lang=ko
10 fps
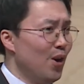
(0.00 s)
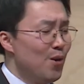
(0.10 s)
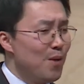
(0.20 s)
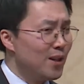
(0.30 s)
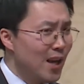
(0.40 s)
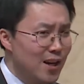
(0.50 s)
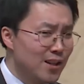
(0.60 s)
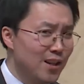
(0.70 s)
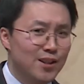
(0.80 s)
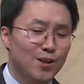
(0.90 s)
막 다
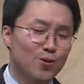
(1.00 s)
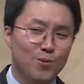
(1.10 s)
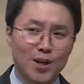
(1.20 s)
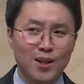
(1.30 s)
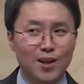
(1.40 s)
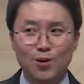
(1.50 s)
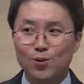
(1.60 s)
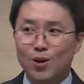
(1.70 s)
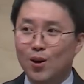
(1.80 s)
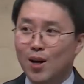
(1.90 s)
제치고 막 제끼고
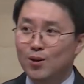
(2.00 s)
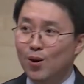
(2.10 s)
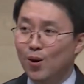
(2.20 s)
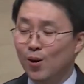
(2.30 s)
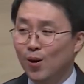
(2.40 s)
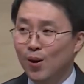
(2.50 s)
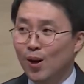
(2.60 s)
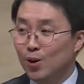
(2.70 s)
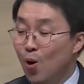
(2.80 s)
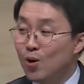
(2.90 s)
들어가서
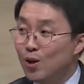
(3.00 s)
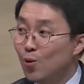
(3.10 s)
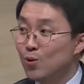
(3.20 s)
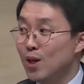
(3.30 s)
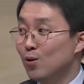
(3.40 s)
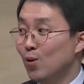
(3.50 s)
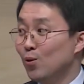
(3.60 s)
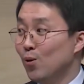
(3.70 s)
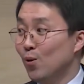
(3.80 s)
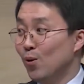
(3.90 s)
덩크를 꽂아
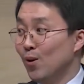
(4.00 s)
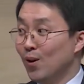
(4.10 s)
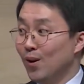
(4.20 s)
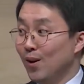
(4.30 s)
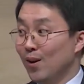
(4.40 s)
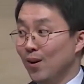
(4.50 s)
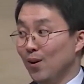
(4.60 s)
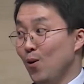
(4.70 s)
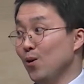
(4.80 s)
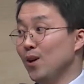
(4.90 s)
넣어도
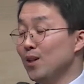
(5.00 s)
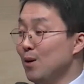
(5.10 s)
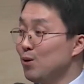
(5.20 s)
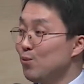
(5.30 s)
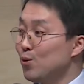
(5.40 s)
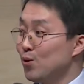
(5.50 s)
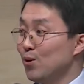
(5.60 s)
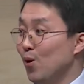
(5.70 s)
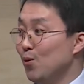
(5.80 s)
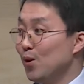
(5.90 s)
커리가 3점 슛을
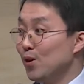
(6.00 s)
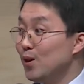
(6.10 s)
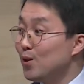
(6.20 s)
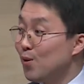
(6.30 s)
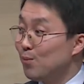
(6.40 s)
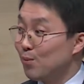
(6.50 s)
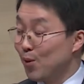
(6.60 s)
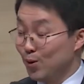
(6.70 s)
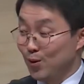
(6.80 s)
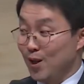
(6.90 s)
넣으면 1점
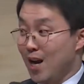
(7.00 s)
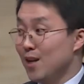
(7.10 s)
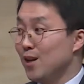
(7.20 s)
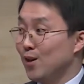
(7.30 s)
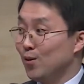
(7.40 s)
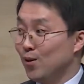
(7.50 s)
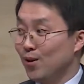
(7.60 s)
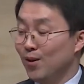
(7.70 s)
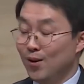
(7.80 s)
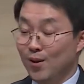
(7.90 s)
벌써 달아나는 거예요.
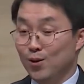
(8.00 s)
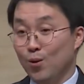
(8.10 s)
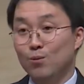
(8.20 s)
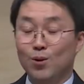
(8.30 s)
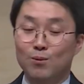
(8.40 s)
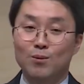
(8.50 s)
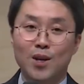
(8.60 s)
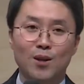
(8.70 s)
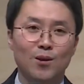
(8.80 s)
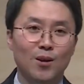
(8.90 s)
점점 쌓이.